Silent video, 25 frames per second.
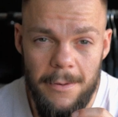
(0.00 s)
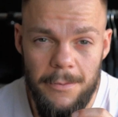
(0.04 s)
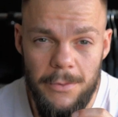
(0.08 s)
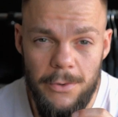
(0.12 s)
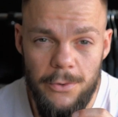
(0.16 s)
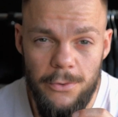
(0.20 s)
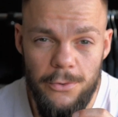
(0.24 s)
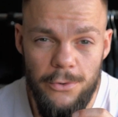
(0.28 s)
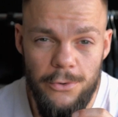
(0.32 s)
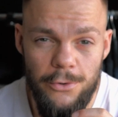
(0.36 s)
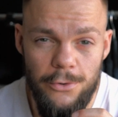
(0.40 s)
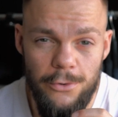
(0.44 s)
Ab
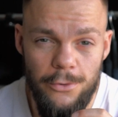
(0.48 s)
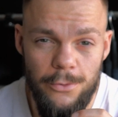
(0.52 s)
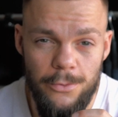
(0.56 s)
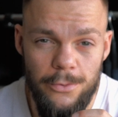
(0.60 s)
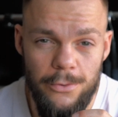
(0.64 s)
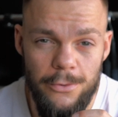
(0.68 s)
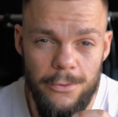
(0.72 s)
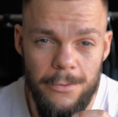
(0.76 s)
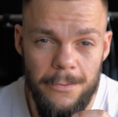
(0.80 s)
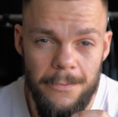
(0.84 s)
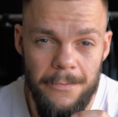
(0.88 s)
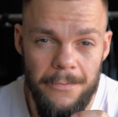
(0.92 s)
YouTube.
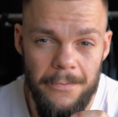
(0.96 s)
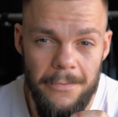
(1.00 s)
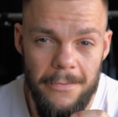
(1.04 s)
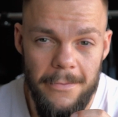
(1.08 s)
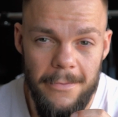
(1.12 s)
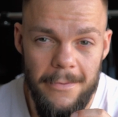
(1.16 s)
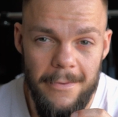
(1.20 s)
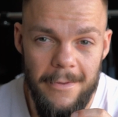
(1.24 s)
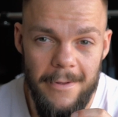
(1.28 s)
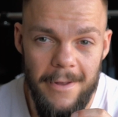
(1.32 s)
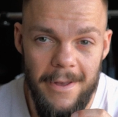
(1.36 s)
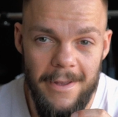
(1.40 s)

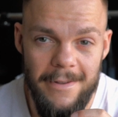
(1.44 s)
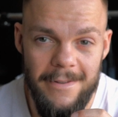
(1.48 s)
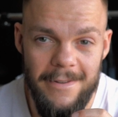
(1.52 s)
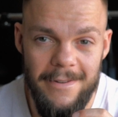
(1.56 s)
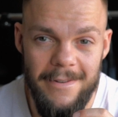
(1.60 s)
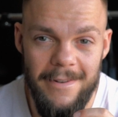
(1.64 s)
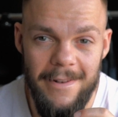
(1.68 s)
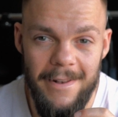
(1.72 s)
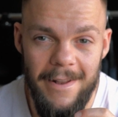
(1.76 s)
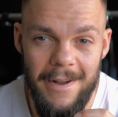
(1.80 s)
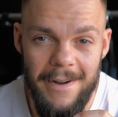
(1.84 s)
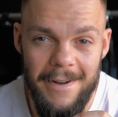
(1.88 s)
Es
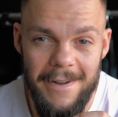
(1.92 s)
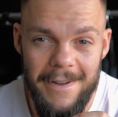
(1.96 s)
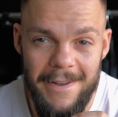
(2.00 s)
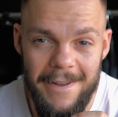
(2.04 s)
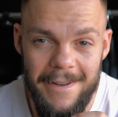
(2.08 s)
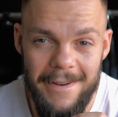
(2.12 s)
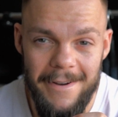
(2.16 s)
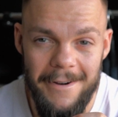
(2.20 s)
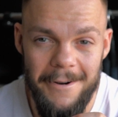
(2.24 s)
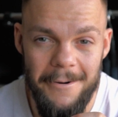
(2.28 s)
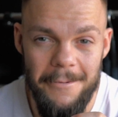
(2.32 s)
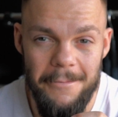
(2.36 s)
ist lange
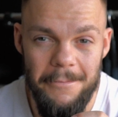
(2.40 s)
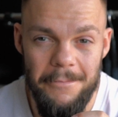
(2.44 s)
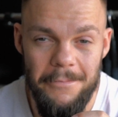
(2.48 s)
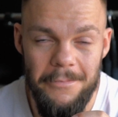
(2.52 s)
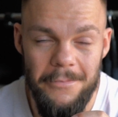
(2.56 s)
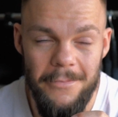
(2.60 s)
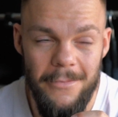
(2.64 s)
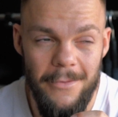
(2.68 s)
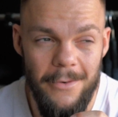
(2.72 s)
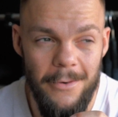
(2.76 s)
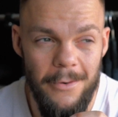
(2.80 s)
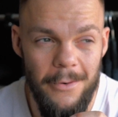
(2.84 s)
her,
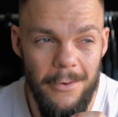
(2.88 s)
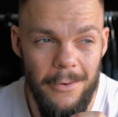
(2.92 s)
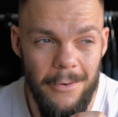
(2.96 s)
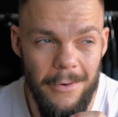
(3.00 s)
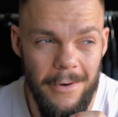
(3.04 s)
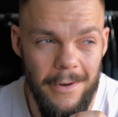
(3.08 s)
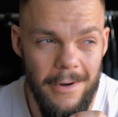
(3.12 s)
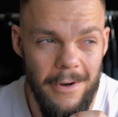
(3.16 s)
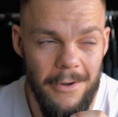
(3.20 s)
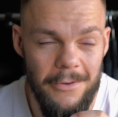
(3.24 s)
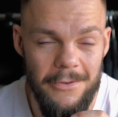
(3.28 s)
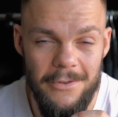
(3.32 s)
um
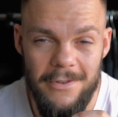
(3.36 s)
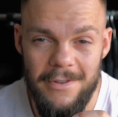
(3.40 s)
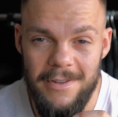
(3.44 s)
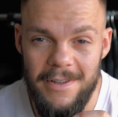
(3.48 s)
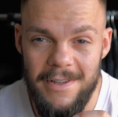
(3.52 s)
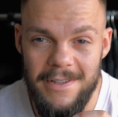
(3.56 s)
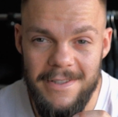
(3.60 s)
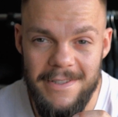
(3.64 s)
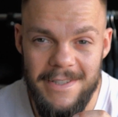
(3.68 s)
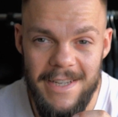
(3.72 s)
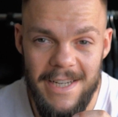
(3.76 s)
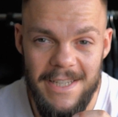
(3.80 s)
genau zu
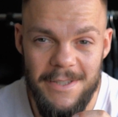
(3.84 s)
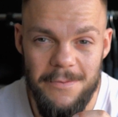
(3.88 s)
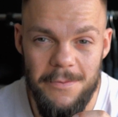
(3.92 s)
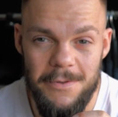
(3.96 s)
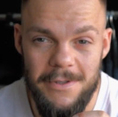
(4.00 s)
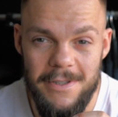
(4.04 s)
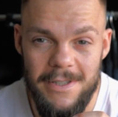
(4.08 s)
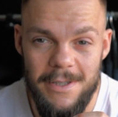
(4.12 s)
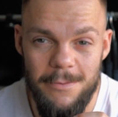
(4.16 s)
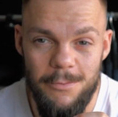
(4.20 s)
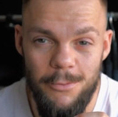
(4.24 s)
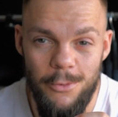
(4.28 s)
sein, sechs
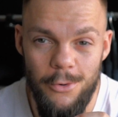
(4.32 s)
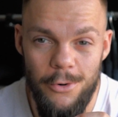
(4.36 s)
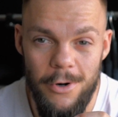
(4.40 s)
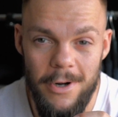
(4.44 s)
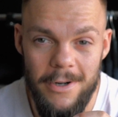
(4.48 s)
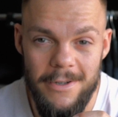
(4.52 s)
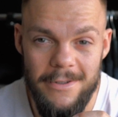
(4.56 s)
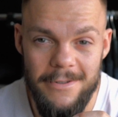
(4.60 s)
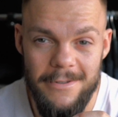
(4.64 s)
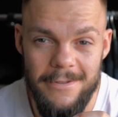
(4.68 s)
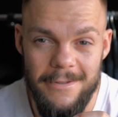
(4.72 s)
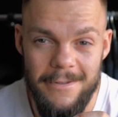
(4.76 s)
bis sieben
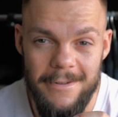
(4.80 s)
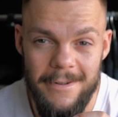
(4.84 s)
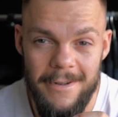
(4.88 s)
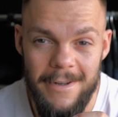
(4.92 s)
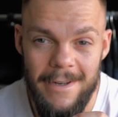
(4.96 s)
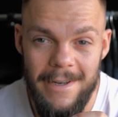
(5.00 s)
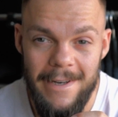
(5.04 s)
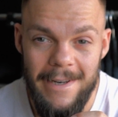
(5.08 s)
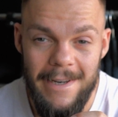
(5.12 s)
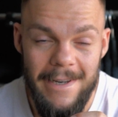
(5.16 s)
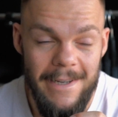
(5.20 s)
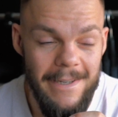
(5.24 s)
Monate,
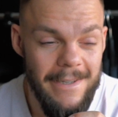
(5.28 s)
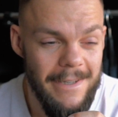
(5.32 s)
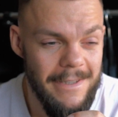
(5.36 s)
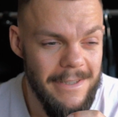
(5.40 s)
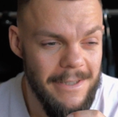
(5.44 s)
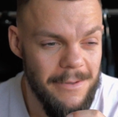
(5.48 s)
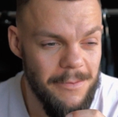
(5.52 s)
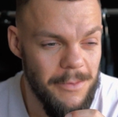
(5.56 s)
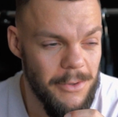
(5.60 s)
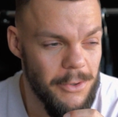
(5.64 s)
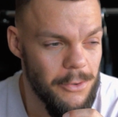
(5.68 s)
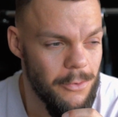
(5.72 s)
dass
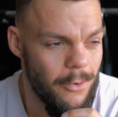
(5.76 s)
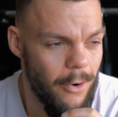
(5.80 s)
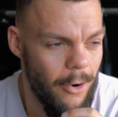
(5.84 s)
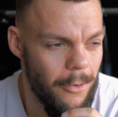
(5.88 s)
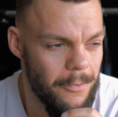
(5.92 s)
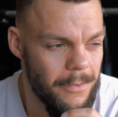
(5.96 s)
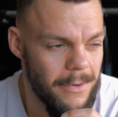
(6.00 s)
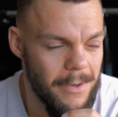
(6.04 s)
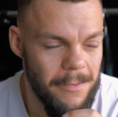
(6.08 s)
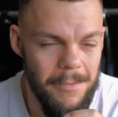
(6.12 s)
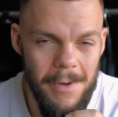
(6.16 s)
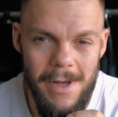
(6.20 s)
ich mich
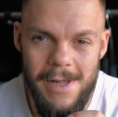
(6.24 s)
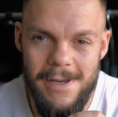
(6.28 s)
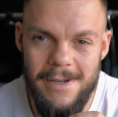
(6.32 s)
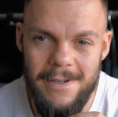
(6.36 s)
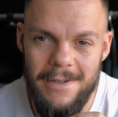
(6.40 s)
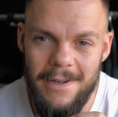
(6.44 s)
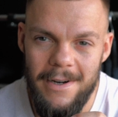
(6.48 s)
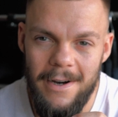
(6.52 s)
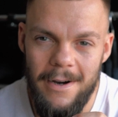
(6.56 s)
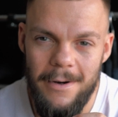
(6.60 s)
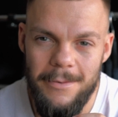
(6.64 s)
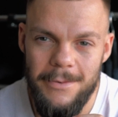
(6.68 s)
überhaupt
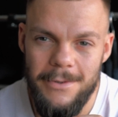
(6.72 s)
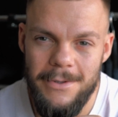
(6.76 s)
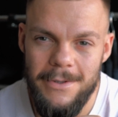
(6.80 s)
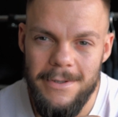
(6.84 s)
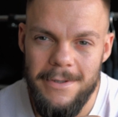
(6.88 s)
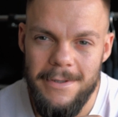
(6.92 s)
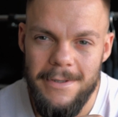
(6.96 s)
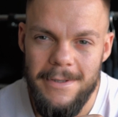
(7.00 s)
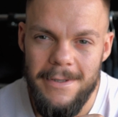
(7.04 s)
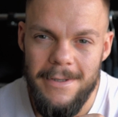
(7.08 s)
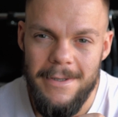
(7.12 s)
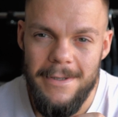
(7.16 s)
gemeldet
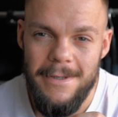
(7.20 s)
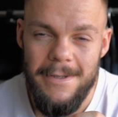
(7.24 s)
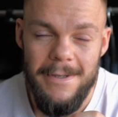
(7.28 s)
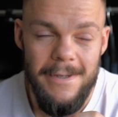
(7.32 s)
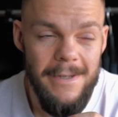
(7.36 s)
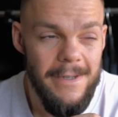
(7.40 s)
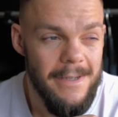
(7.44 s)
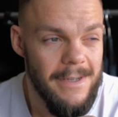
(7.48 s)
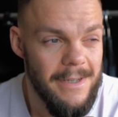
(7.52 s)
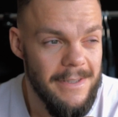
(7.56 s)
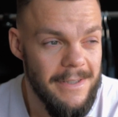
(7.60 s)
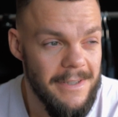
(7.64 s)
habe.
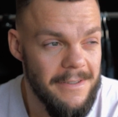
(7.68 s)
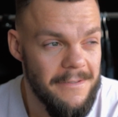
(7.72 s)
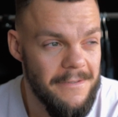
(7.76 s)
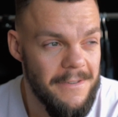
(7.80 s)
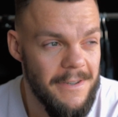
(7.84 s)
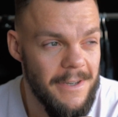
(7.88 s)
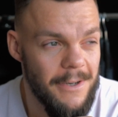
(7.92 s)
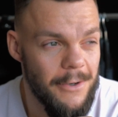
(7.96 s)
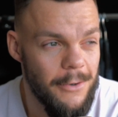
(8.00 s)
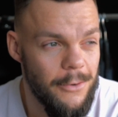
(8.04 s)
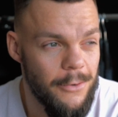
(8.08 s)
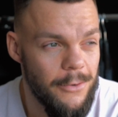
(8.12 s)
Das hat
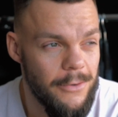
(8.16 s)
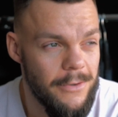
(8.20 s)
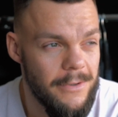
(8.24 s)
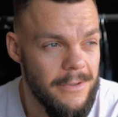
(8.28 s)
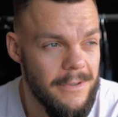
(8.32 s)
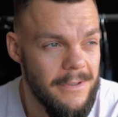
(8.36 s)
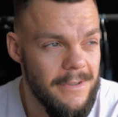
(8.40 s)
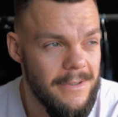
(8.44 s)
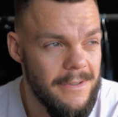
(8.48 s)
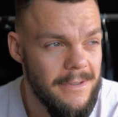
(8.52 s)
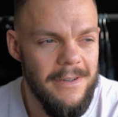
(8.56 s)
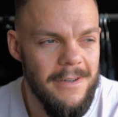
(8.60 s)
viele
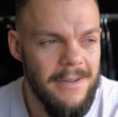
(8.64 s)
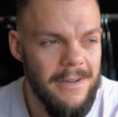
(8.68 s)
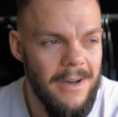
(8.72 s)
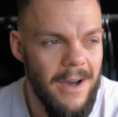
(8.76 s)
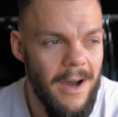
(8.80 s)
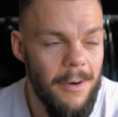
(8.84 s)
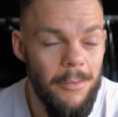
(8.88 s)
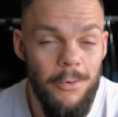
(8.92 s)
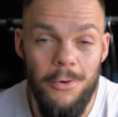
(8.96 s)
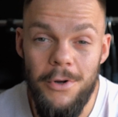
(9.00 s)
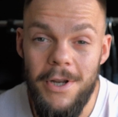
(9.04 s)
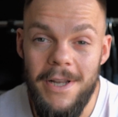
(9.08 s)
Gründe. Äh,
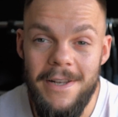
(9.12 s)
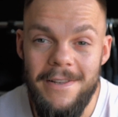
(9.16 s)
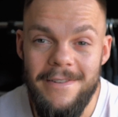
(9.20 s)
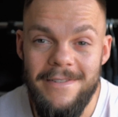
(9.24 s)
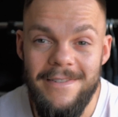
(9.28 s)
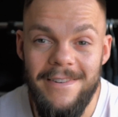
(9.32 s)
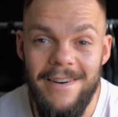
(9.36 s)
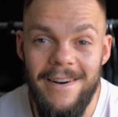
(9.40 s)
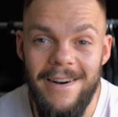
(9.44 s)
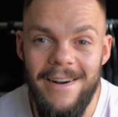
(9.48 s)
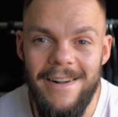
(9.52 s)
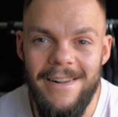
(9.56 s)

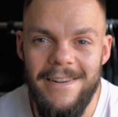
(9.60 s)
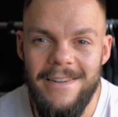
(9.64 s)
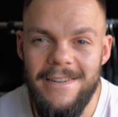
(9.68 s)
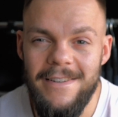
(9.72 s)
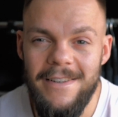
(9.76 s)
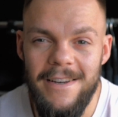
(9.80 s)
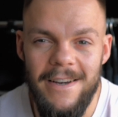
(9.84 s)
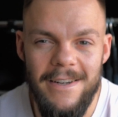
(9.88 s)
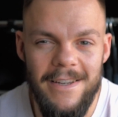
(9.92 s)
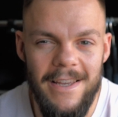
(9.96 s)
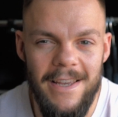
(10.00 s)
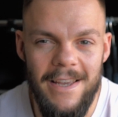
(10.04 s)
Abonnentenzahl, die
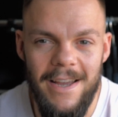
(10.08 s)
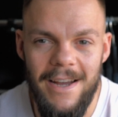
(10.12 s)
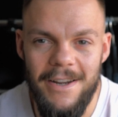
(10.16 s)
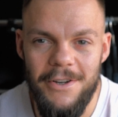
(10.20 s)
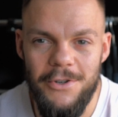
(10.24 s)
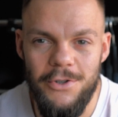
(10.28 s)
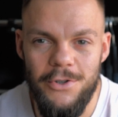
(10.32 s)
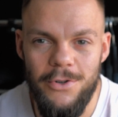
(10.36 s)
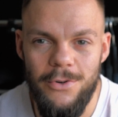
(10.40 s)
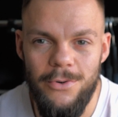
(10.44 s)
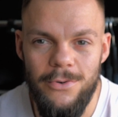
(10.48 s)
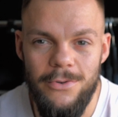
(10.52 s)
ja
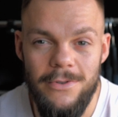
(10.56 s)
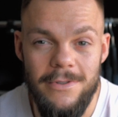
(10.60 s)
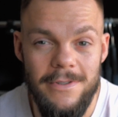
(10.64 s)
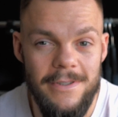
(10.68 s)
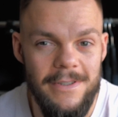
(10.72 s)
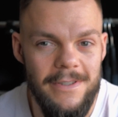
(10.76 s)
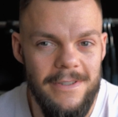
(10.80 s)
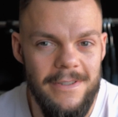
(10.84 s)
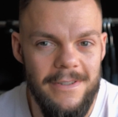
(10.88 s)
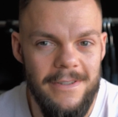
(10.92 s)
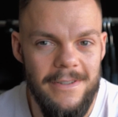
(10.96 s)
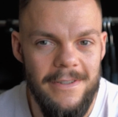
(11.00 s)
gigantisch groß
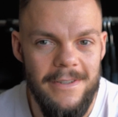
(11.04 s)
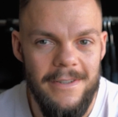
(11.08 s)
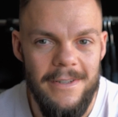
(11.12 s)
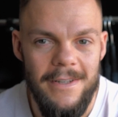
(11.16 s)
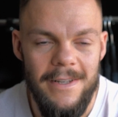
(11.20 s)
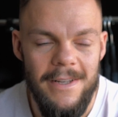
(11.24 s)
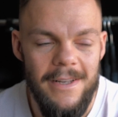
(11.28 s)
ist,